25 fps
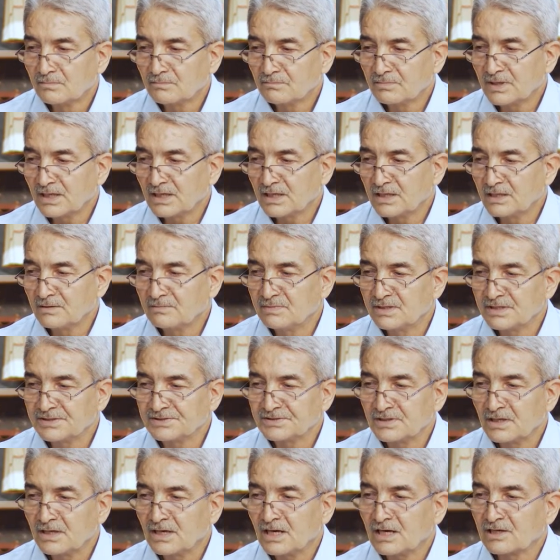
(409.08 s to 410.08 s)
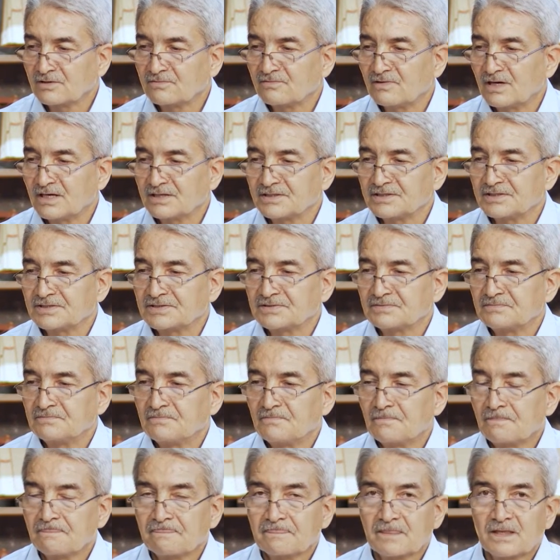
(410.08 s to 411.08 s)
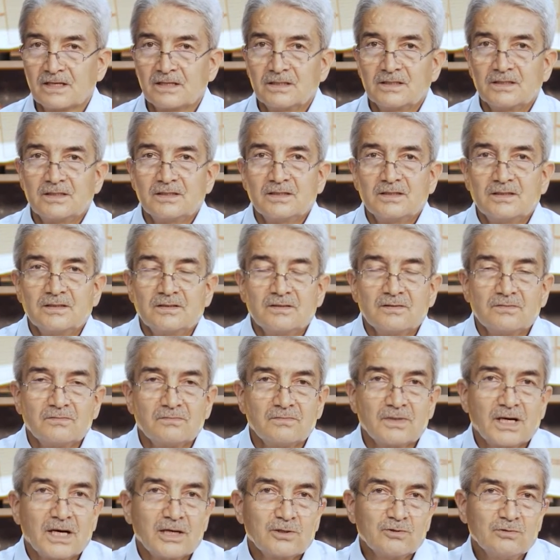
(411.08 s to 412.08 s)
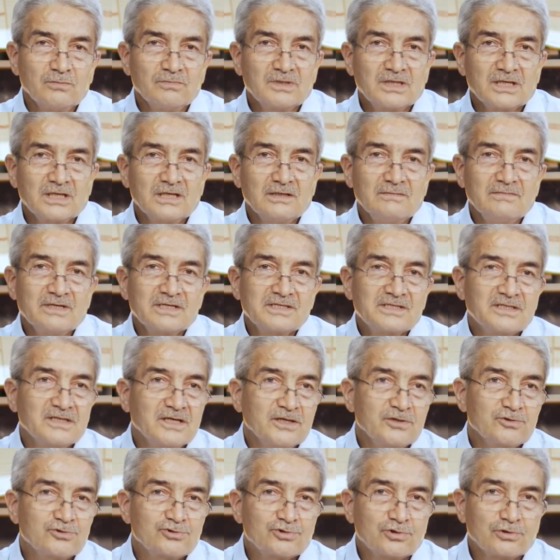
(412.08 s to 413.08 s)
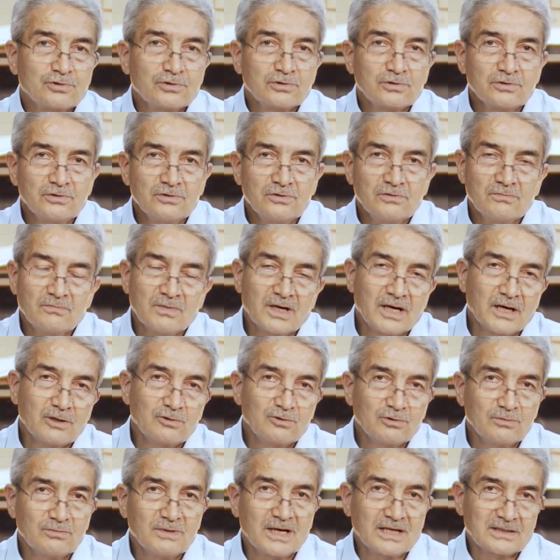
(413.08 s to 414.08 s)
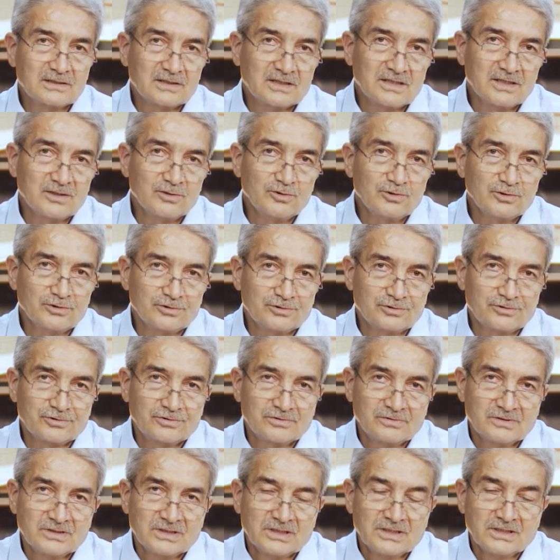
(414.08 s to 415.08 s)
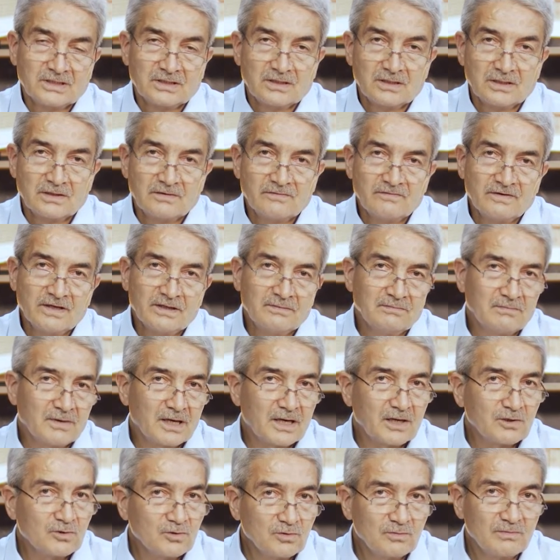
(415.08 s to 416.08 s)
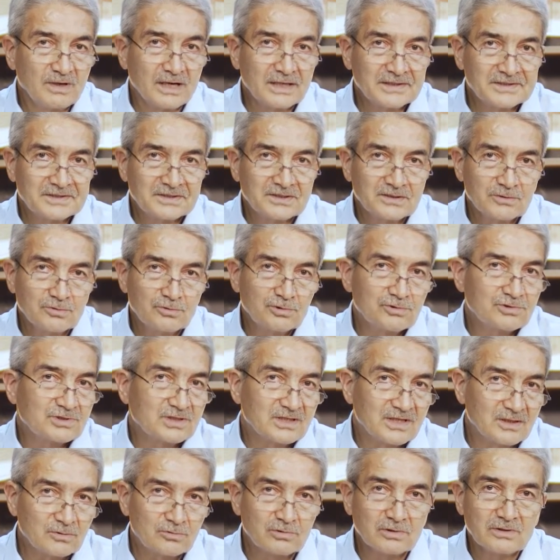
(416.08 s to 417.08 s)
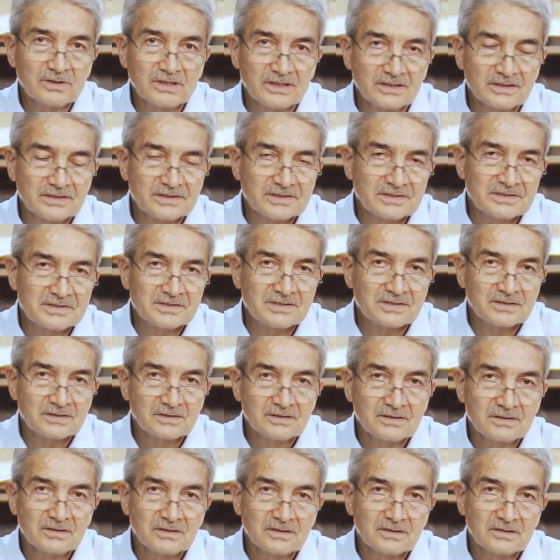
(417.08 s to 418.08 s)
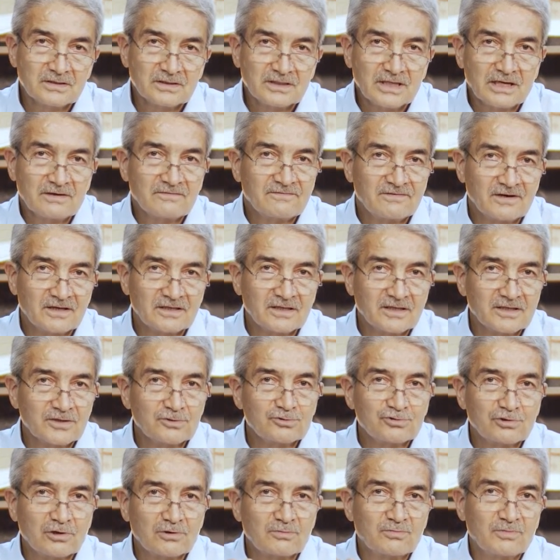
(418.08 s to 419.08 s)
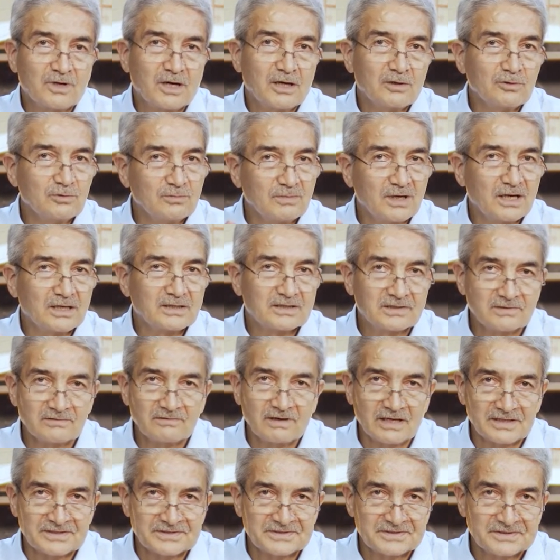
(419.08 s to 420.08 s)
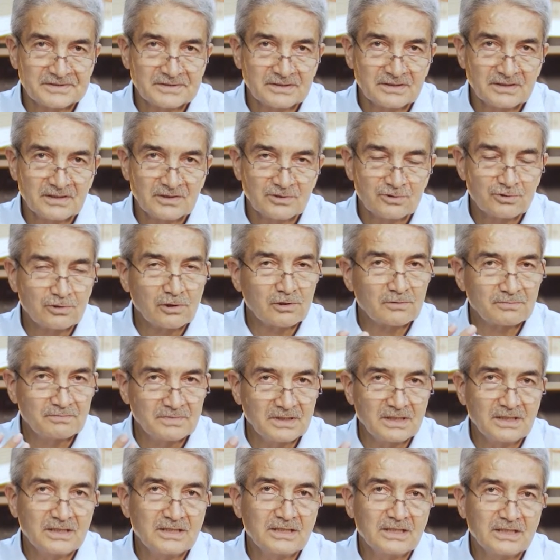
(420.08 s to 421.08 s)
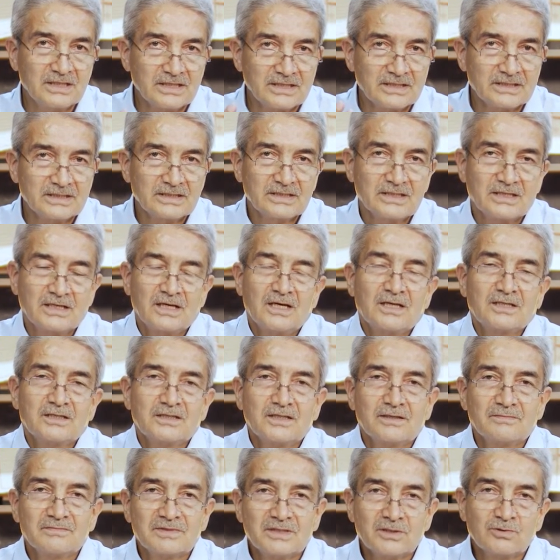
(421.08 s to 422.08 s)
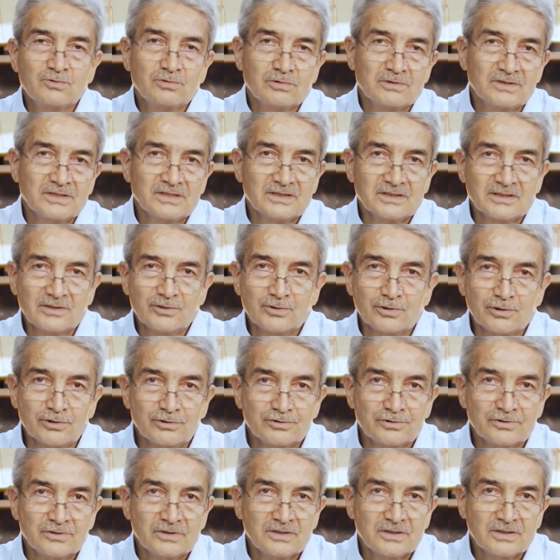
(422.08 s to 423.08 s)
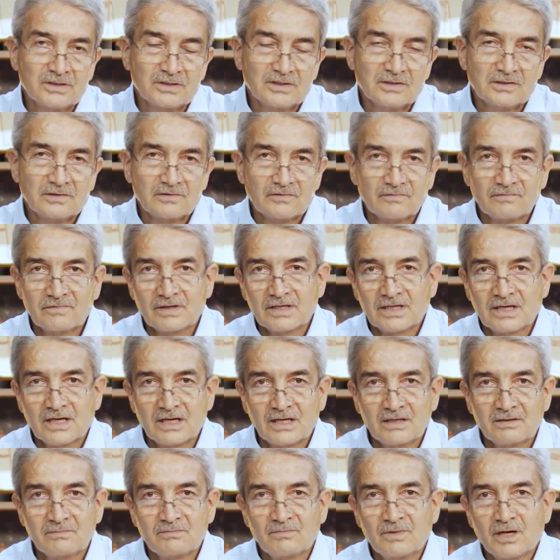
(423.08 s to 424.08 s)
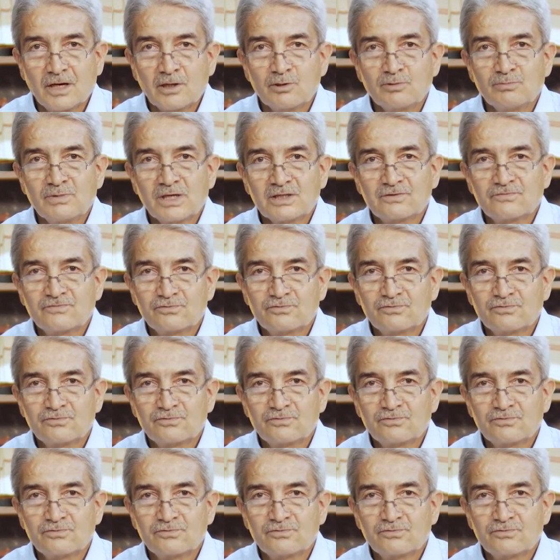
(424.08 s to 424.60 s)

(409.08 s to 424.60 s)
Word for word: belli bir hak vardır. Malum kelimesinin çoğulu malumat geliyor. Ve malumat Türkçe'de kullanırız. Yani falanın çok malumatı var. Çok bilgili anlamda kullanılıyor. Veya malumat